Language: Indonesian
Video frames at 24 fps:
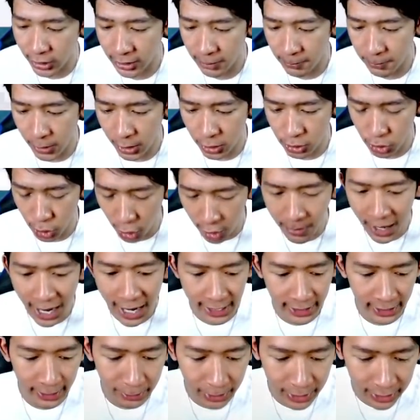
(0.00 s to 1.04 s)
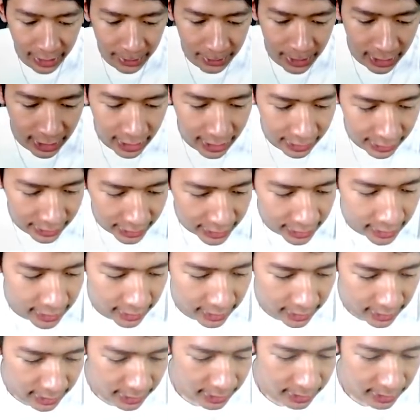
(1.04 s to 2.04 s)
di percobaan yang pertama kali.